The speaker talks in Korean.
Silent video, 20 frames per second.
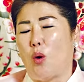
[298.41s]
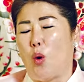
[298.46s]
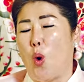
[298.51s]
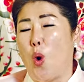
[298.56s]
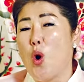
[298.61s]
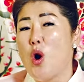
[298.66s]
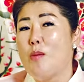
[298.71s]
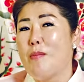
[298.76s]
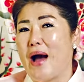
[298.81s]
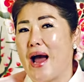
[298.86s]

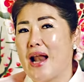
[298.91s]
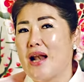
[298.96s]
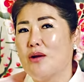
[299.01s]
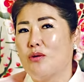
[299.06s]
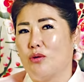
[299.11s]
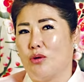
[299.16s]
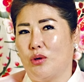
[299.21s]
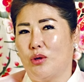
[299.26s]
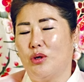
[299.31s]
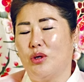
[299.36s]
올
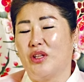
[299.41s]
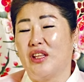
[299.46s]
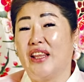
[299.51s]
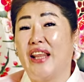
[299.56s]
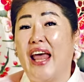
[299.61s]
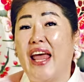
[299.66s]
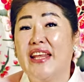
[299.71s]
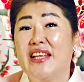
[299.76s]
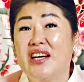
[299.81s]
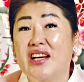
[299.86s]
말고
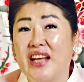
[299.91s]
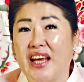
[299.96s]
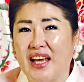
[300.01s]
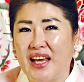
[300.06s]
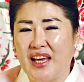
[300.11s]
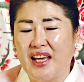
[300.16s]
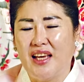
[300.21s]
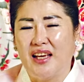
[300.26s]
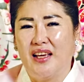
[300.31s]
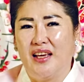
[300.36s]

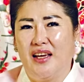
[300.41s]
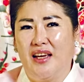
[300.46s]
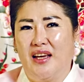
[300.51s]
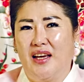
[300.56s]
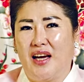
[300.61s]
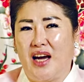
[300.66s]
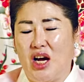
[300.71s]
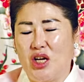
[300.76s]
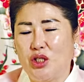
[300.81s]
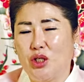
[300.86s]
내년에
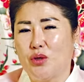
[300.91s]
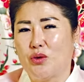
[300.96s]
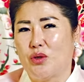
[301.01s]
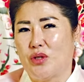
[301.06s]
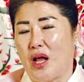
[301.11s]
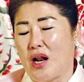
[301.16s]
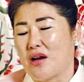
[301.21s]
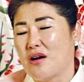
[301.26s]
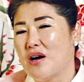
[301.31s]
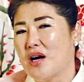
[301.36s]
가셔도
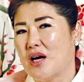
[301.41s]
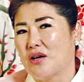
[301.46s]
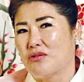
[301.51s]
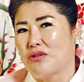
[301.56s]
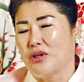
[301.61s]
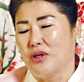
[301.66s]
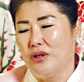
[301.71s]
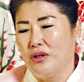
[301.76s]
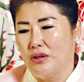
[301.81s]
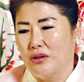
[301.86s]
될 것
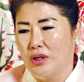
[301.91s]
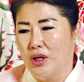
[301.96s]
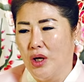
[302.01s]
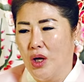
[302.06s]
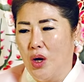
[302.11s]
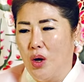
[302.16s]
같고요.